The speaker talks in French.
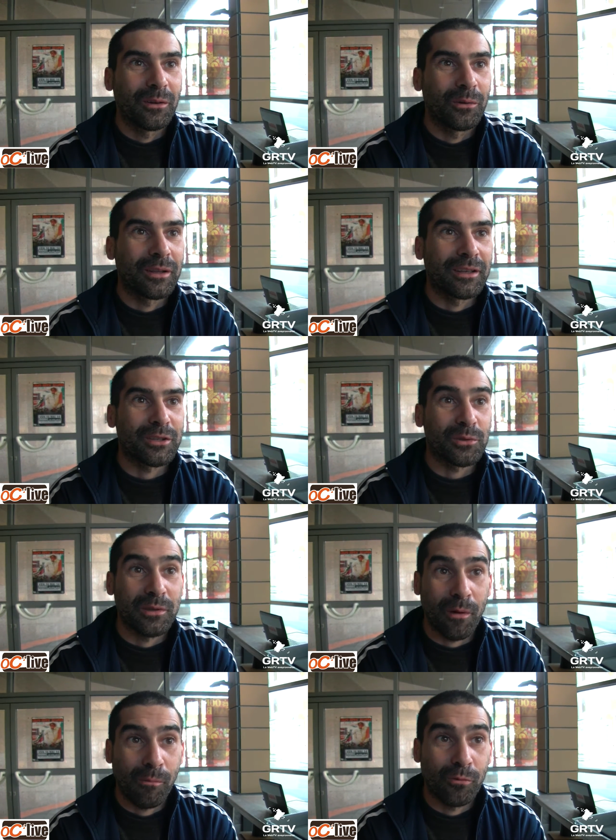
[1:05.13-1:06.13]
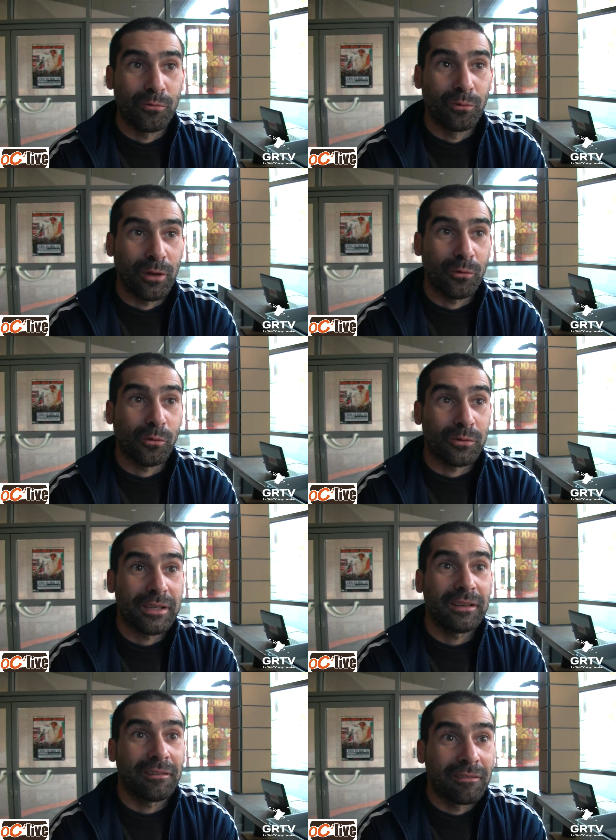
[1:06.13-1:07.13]
On a de la chance d'avoir beaucoup de monde à nos
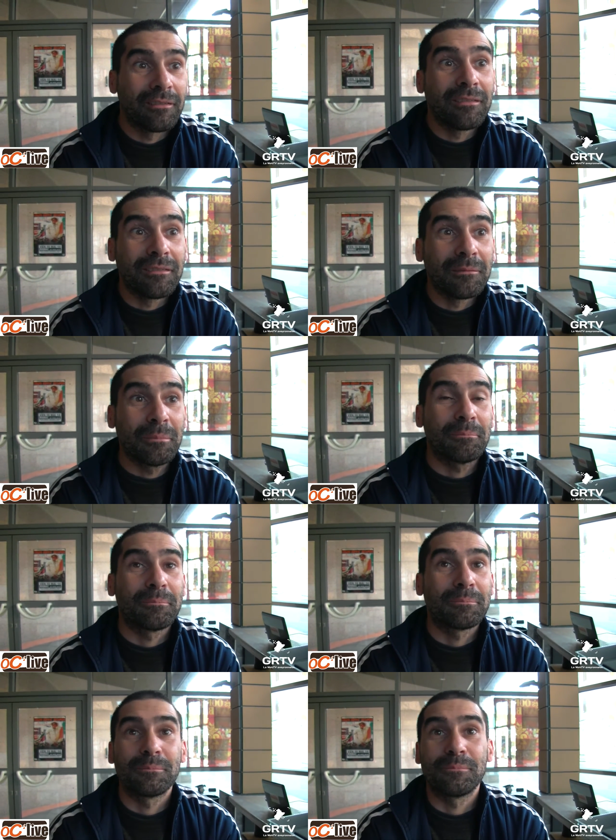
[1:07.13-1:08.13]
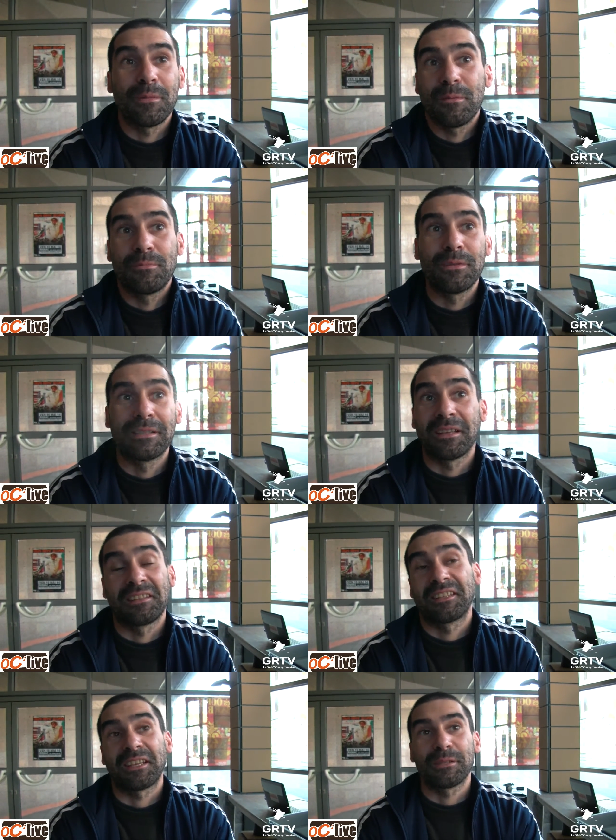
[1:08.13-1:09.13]
concerts. et puis, ça
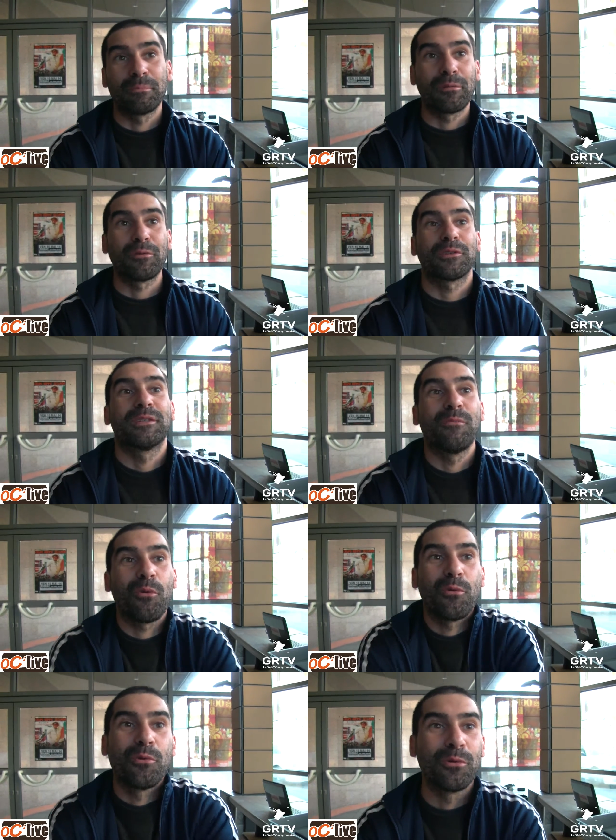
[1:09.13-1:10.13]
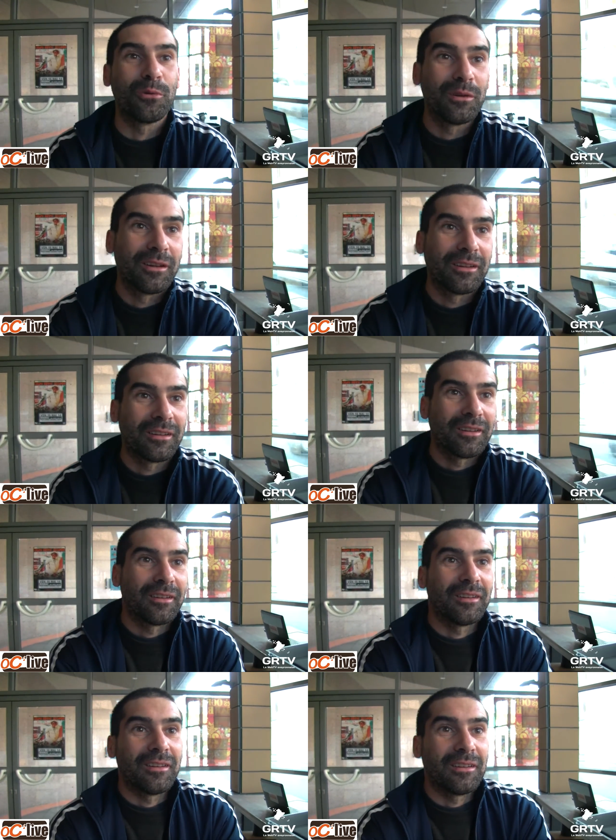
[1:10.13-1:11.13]
intéresse pas forcément le
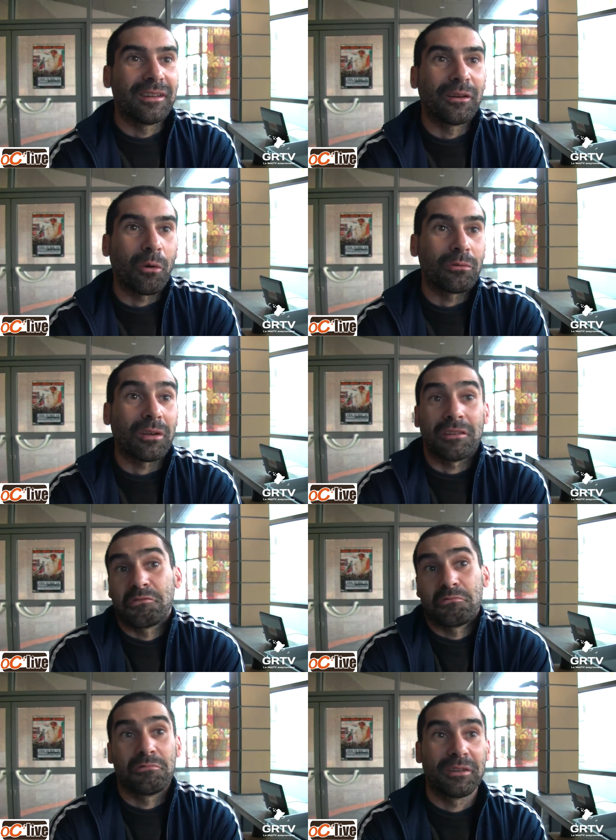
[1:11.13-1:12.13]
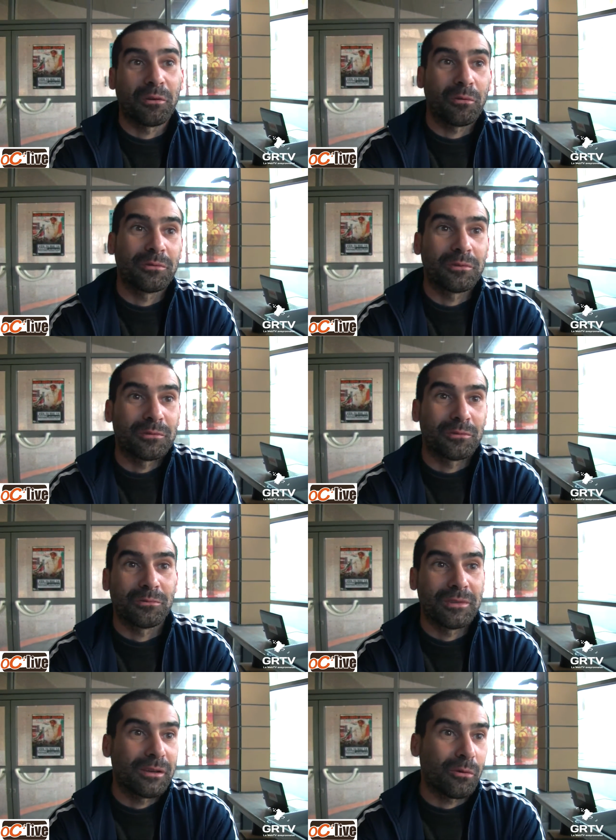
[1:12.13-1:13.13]
les grandes radios, les grandes
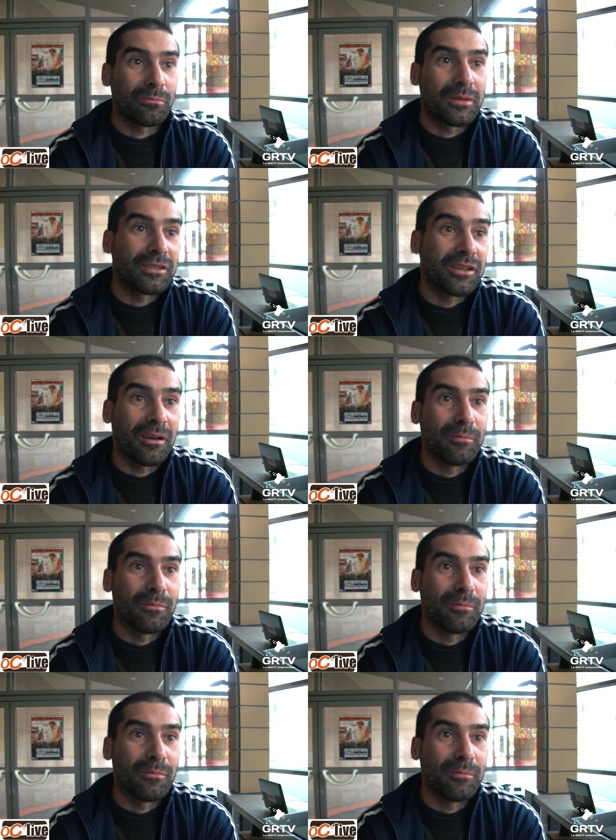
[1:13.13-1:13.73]
ondes, les grandes médias.